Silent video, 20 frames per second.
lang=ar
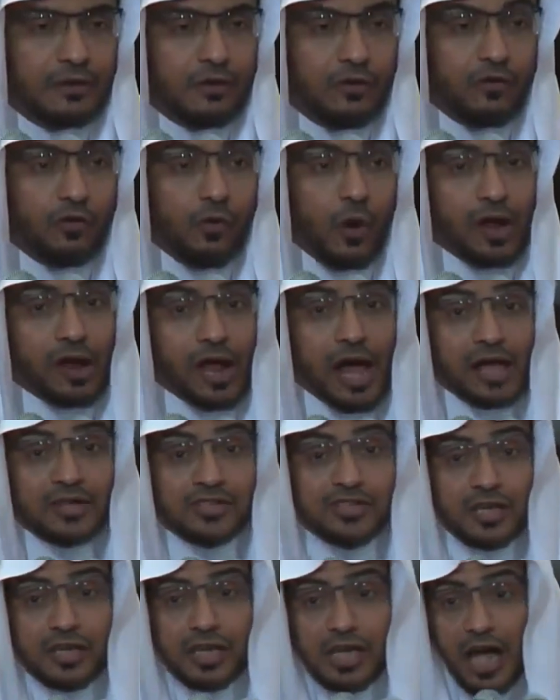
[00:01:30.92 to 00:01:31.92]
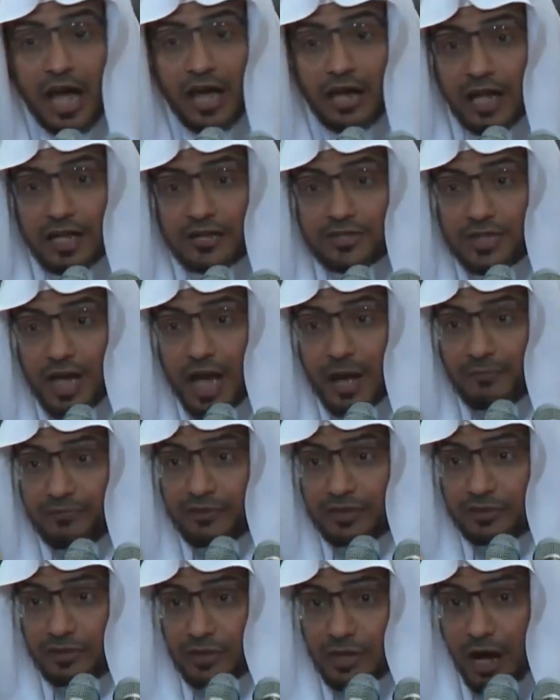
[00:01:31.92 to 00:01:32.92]
ورأى صنيع الأصنام
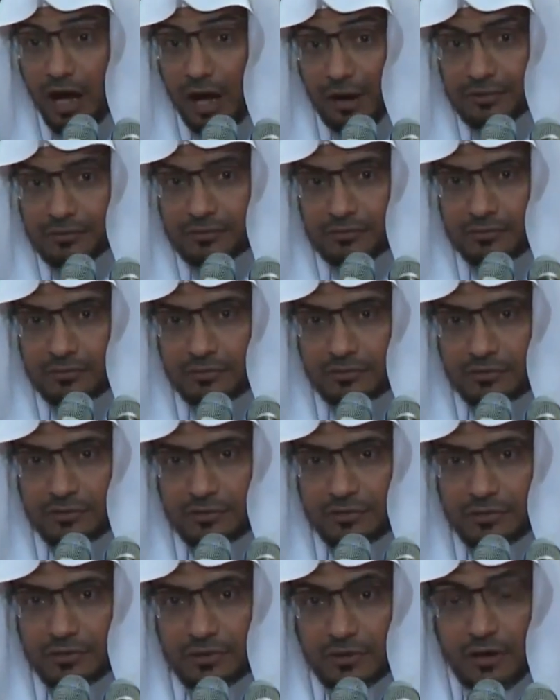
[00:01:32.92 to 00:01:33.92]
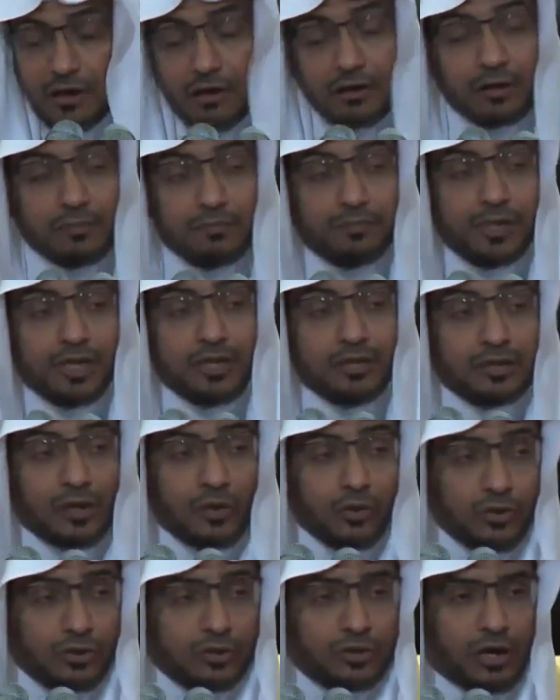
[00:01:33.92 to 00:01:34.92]
في الديار قال ربي
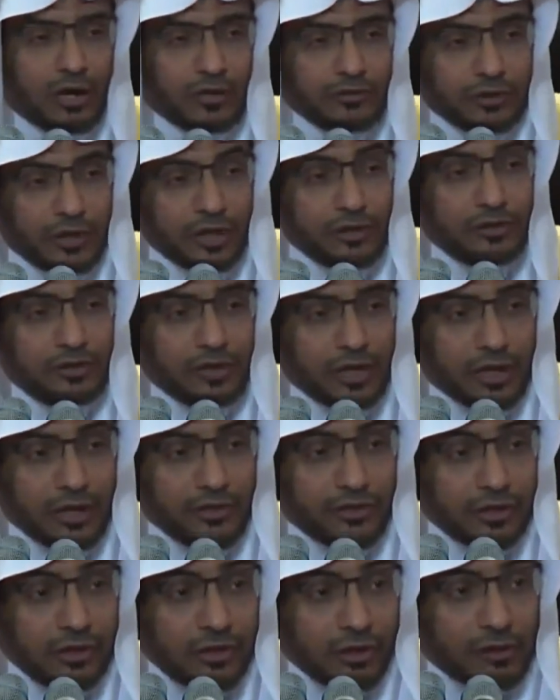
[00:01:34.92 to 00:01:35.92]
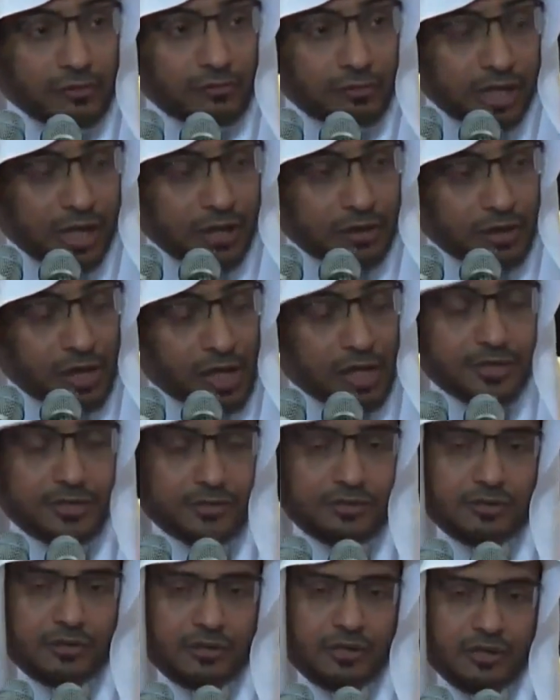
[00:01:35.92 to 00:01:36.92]
إنهن أضللن كثيرا من
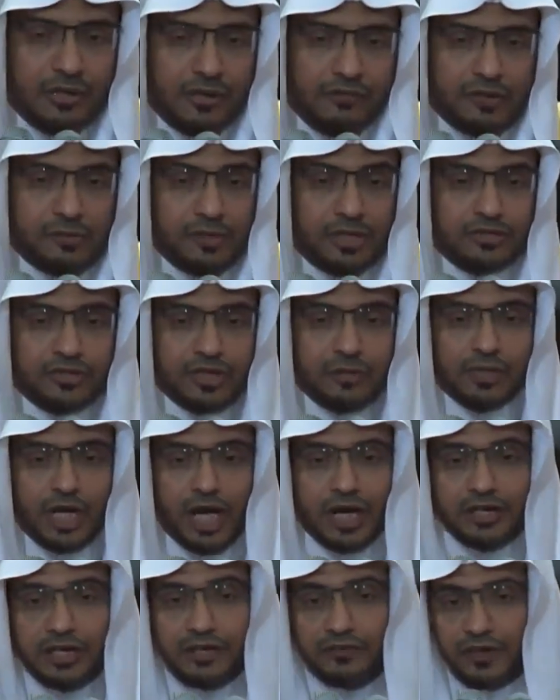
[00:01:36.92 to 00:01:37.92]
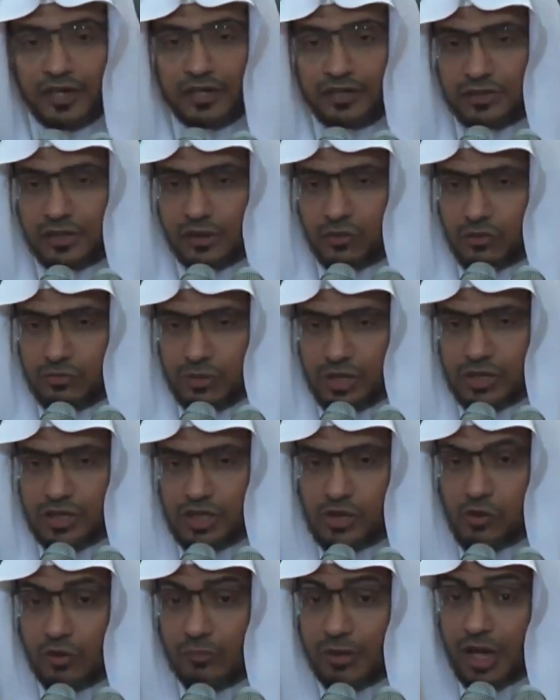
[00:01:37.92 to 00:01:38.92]
الناس فمن تبعني فإنه
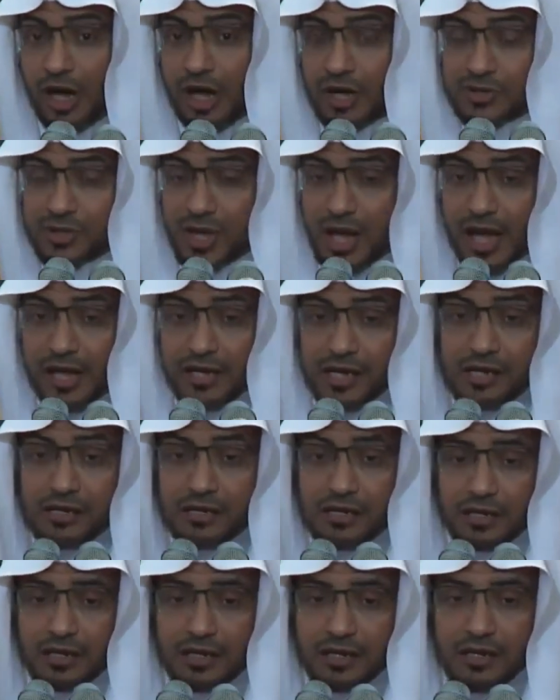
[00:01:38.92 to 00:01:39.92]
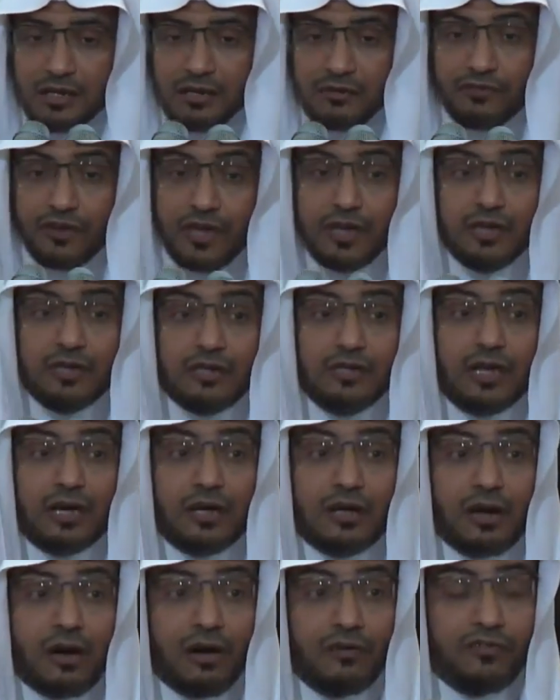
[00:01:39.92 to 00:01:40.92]
مني ومن عصاني
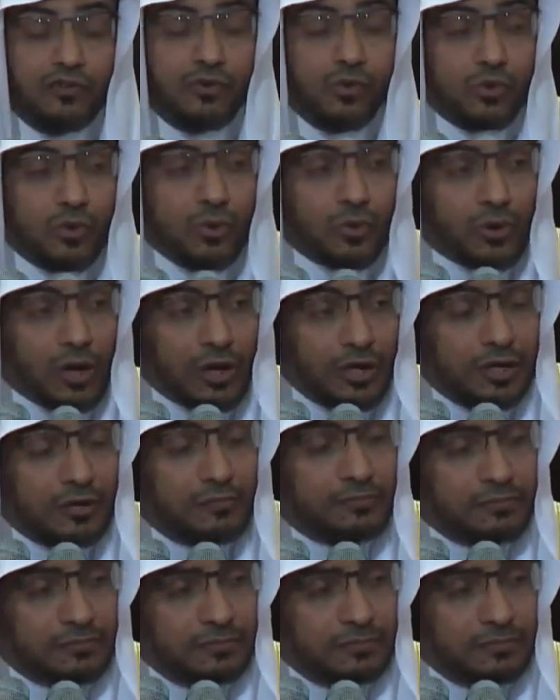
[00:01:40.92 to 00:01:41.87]
فإنك غفور رحيم